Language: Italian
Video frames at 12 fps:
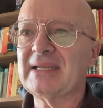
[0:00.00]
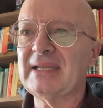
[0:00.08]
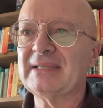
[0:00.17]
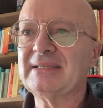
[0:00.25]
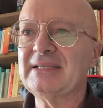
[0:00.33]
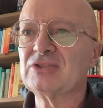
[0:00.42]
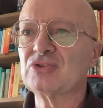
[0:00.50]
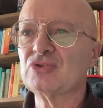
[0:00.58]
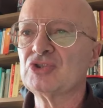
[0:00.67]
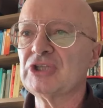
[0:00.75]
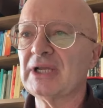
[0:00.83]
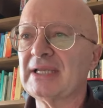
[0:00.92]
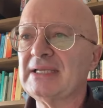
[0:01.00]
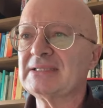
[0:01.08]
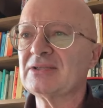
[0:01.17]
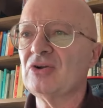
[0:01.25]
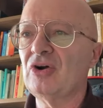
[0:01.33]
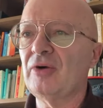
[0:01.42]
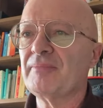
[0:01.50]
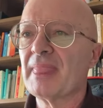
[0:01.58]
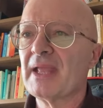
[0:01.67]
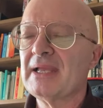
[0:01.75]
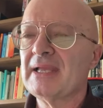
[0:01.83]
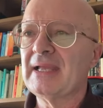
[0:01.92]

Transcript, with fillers: che ti suggerisco